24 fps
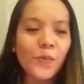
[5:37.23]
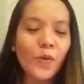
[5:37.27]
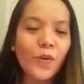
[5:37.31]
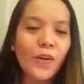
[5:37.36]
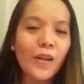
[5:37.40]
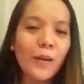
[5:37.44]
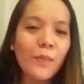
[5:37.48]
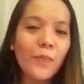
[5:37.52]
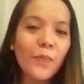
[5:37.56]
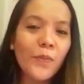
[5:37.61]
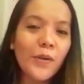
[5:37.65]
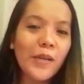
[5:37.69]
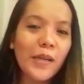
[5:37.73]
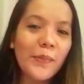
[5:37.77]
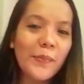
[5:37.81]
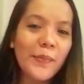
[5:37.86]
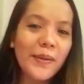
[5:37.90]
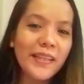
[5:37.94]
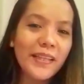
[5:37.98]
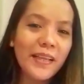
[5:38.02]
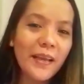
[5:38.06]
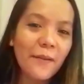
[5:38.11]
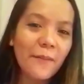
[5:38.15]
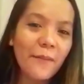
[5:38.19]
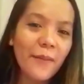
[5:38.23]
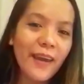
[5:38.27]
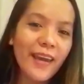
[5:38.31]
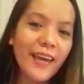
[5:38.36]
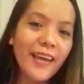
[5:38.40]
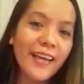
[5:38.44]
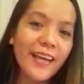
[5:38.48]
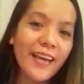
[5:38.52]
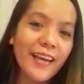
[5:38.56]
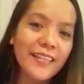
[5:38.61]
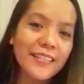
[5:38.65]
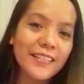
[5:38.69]
Kulab mo naman
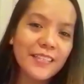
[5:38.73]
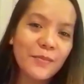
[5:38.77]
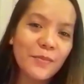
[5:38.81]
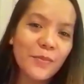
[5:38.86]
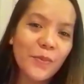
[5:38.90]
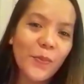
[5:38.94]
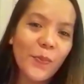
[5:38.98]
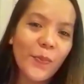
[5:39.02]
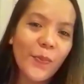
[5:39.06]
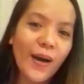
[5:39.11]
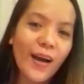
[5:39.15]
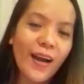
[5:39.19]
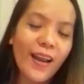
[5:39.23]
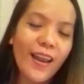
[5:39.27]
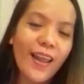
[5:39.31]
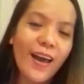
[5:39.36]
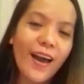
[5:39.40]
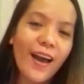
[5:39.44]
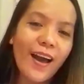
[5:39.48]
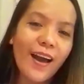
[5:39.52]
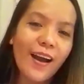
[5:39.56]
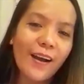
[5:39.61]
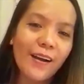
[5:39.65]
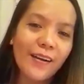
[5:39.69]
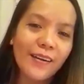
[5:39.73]
kami, kahit sa mukbang lang.